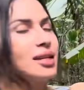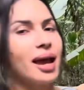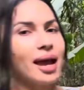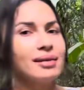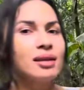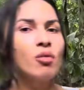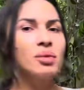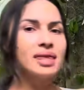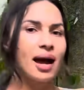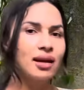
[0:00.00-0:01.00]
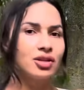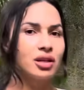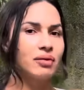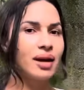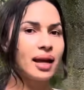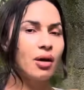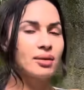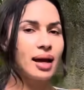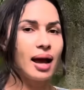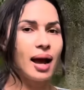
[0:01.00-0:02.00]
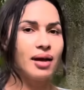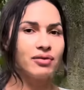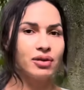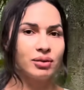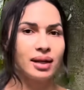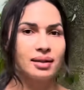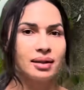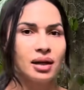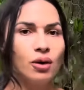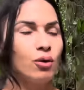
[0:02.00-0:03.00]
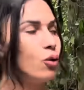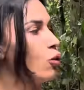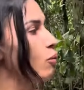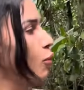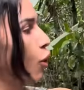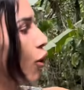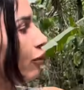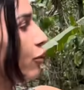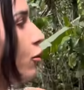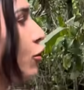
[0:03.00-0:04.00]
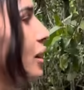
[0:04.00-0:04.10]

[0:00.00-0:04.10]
E é essa umidade que vai causar a infiltração, o mofo, o